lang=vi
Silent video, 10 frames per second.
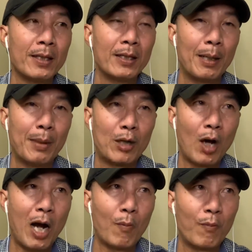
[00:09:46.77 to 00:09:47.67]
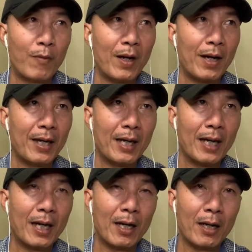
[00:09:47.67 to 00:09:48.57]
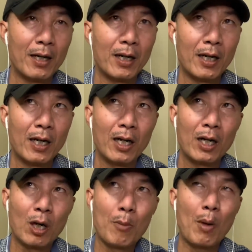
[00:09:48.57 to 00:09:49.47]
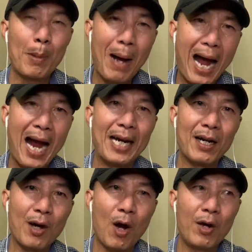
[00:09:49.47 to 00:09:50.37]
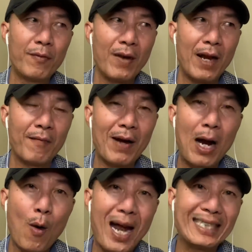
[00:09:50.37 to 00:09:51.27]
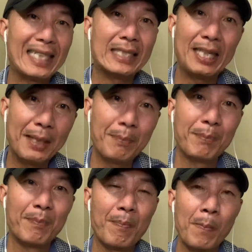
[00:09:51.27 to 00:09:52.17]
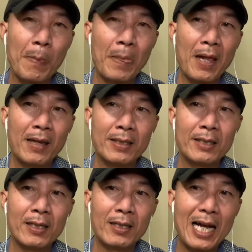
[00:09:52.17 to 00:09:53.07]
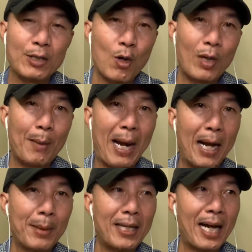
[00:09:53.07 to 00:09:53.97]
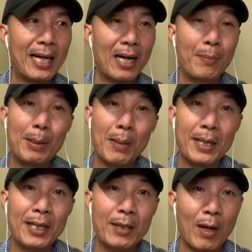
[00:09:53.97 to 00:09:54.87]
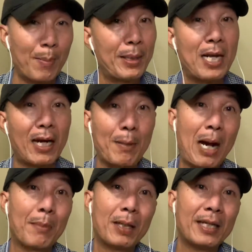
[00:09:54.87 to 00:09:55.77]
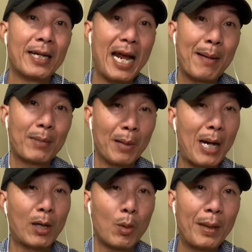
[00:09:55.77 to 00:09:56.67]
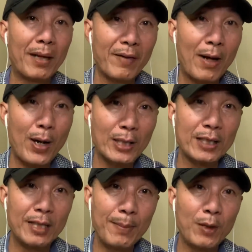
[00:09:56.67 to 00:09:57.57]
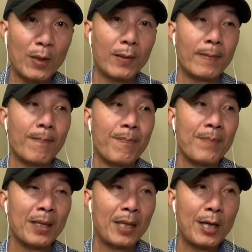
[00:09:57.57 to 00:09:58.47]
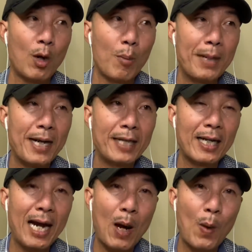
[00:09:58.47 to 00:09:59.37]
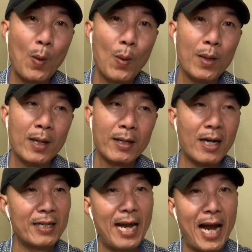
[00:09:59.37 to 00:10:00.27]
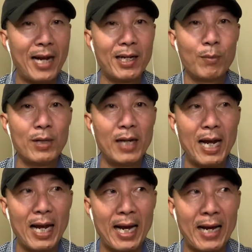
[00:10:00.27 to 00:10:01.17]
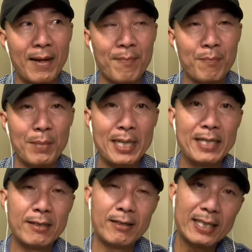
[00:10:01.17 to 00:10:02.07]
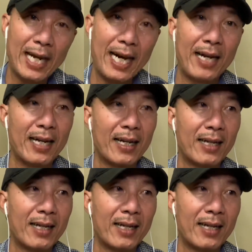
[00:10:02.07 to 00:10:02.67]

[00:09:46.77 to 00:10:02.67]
thì mình có học về ờ, có một cái bài nó nói về văn hóa tiền thiếp như đa số các bạn ở bên đây ở bên Mỹ hoặc bây giờ các bạn bên Việt Nam các bạn cũng biết cái văn hóa tiền thiếp rồi thí dụ mình đi tới đâu đơn giản giống như là mình đi sửa xe nè